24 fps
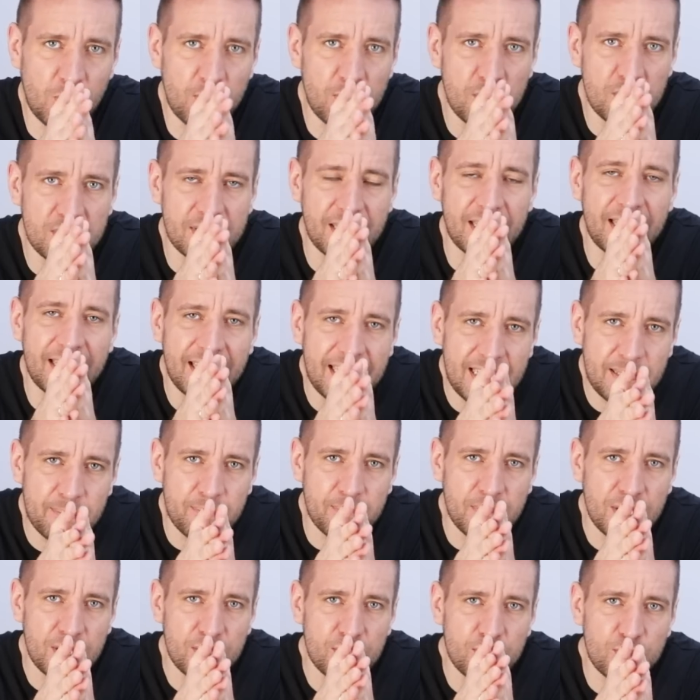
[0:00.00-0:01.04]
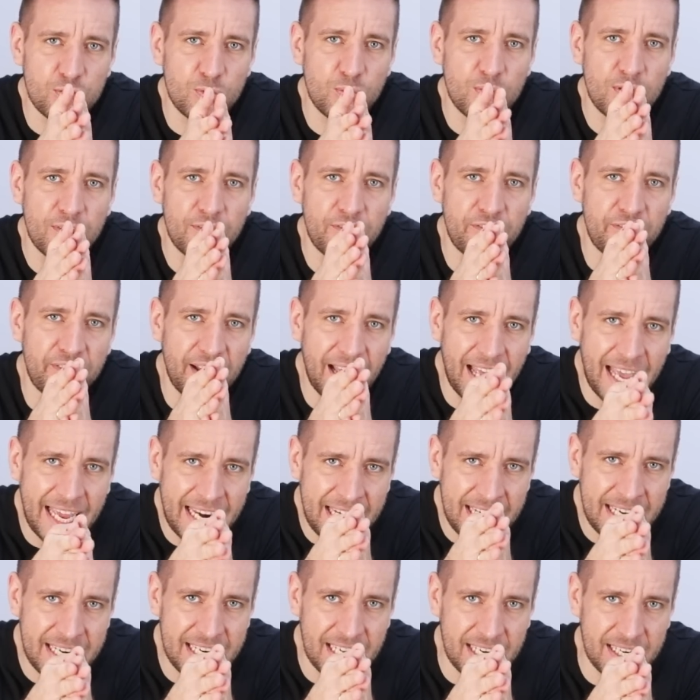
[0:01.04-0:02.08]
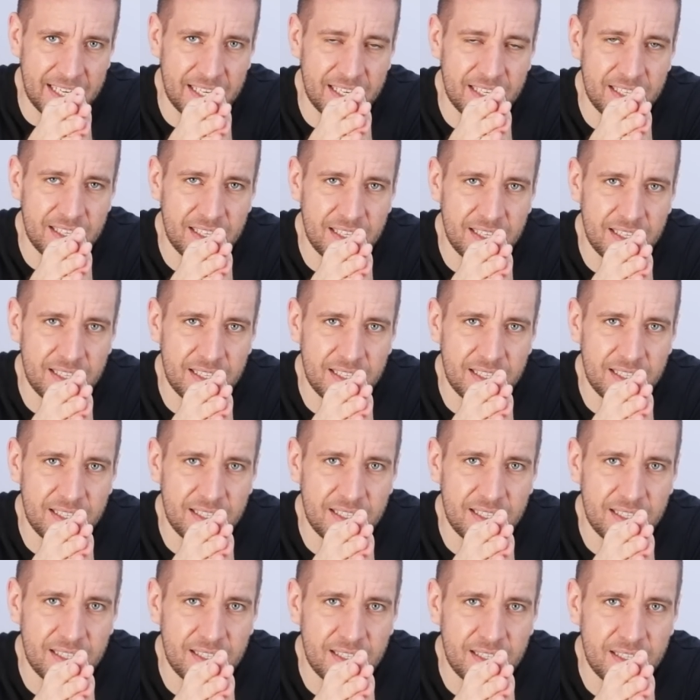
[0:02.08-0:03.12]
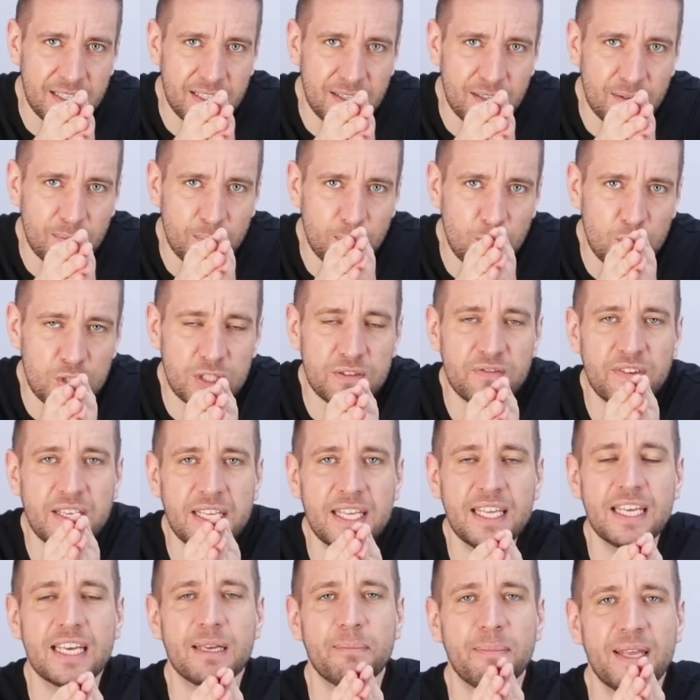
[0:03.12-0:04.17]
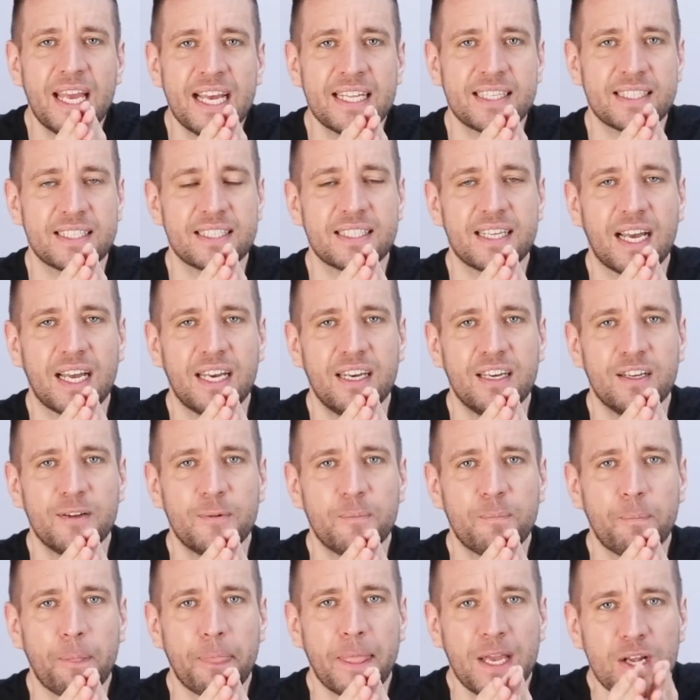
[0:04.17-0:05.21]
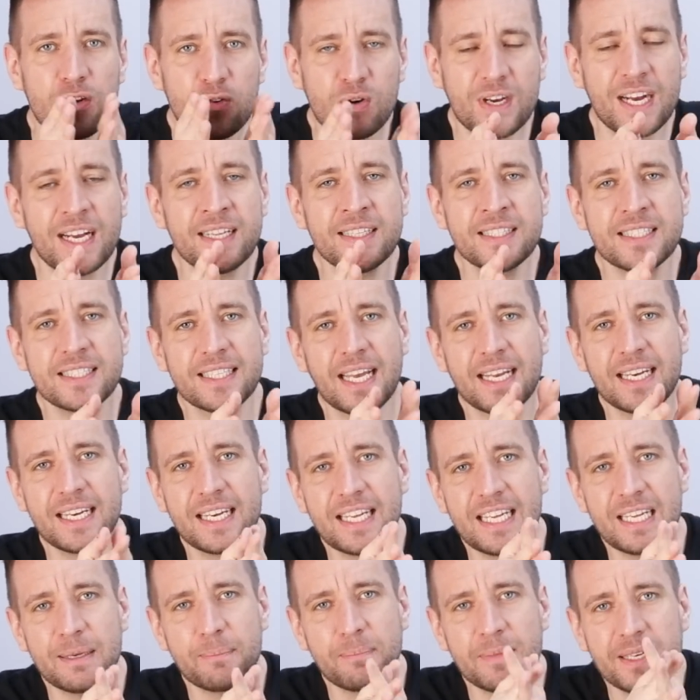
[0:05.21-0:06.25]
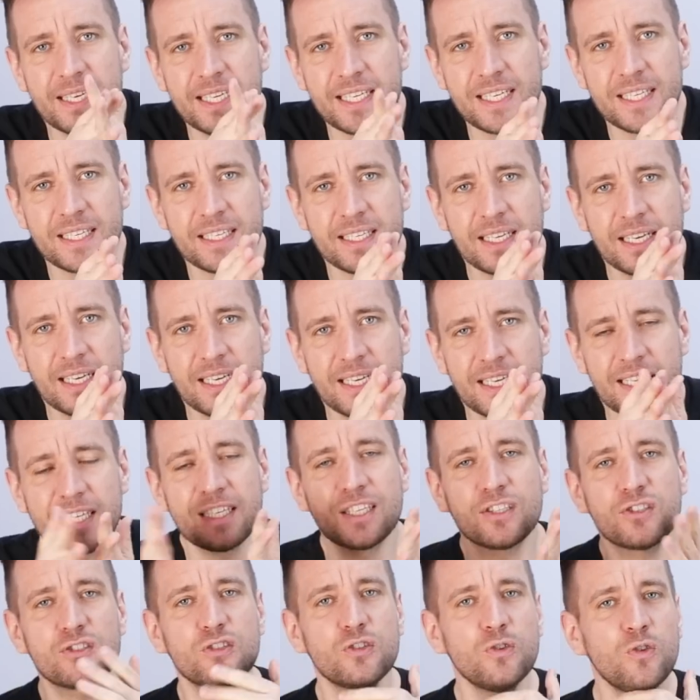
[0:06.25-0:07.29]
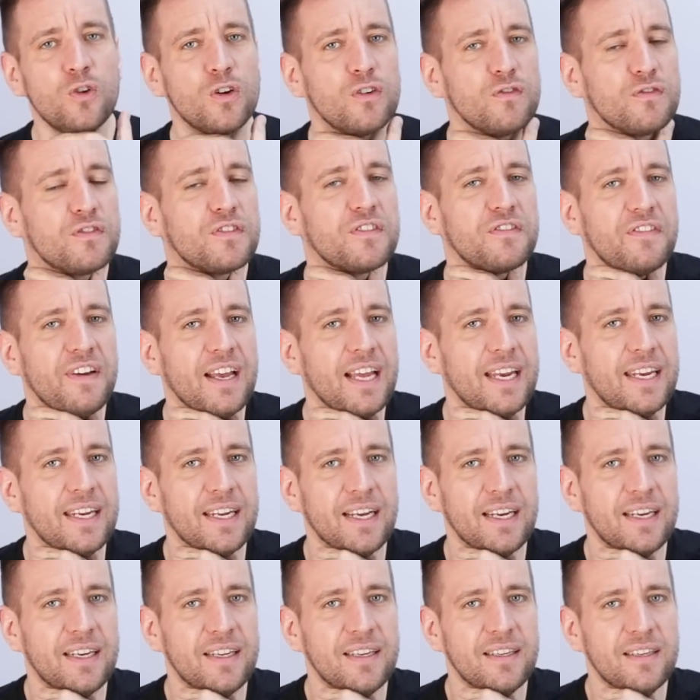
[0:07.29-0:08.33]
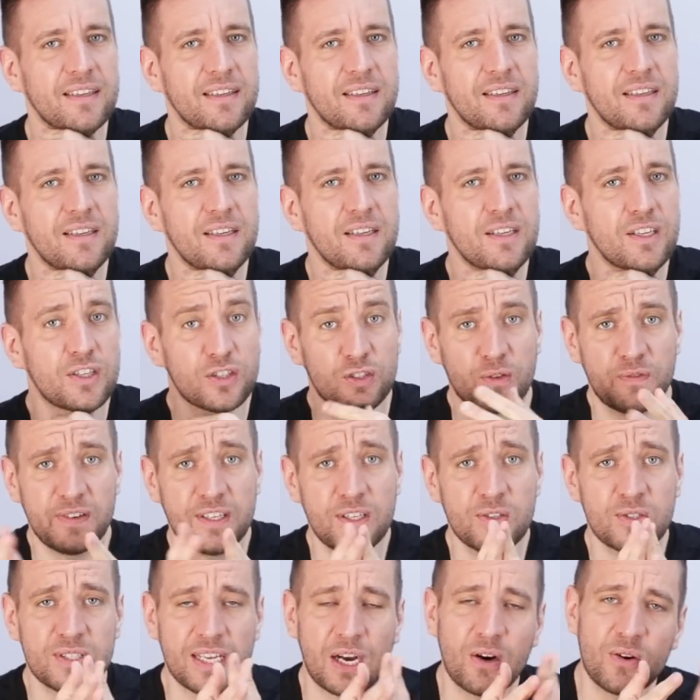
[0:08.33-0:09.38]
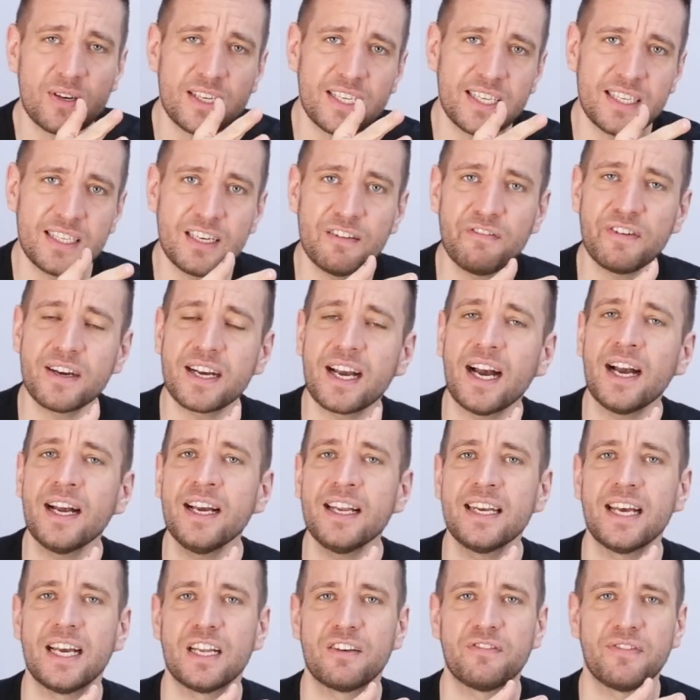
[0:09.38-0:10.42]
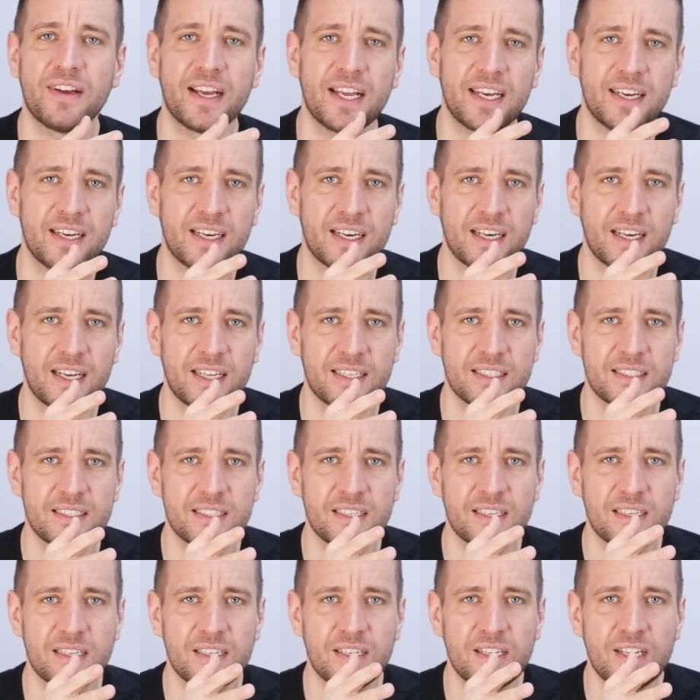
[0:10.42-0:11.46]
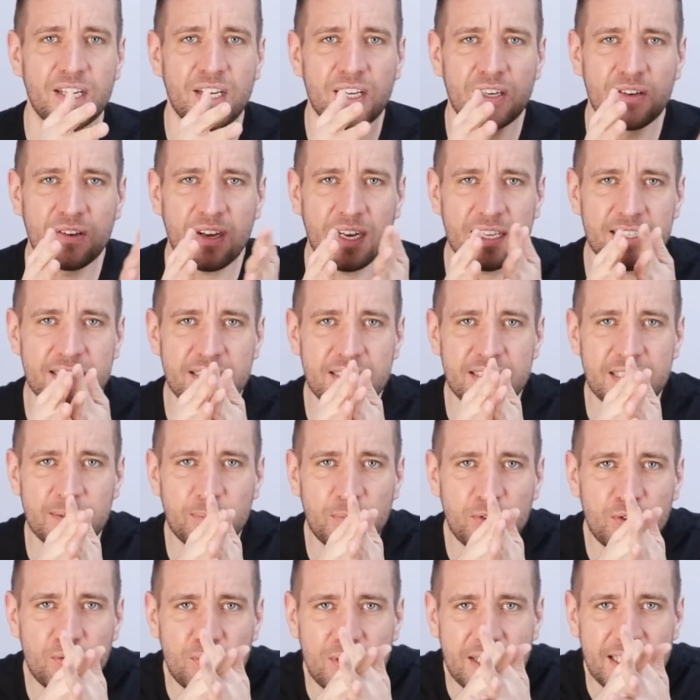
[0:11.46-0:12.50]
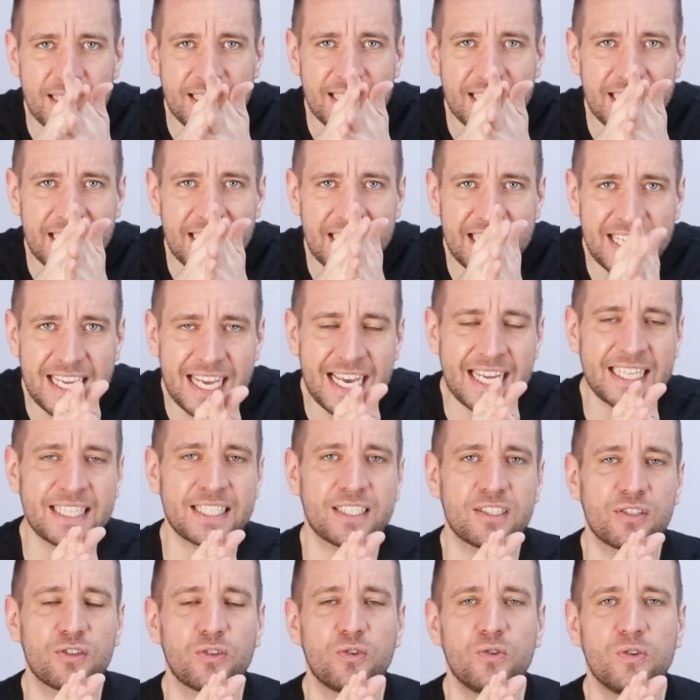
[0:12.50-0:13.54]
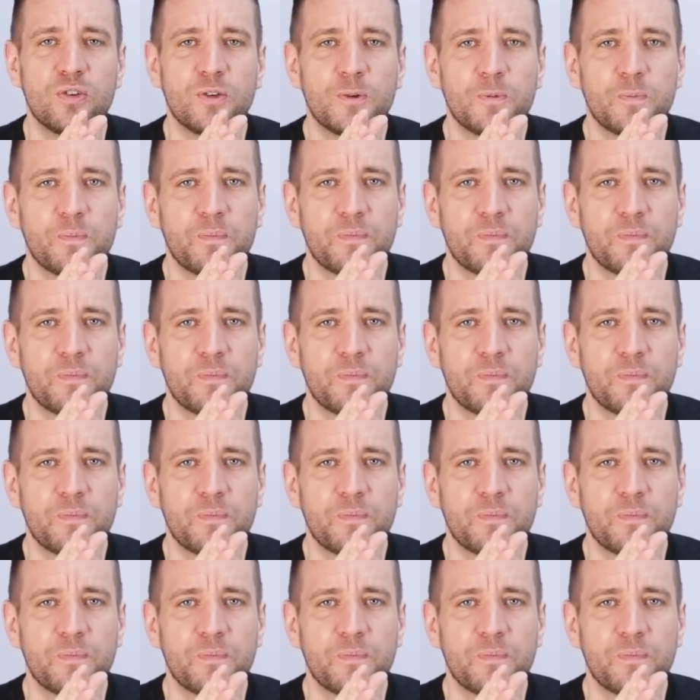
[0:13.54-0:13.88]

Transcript: um unser Leben zu verändern, müssen wir hier im Jetzt sein. Du kannst dein Leben nicht in der Zukunft verändern, so wie du es auch nicht in der Vergangenheit verändern kannst. Du kannst es immer nur jetzt tun.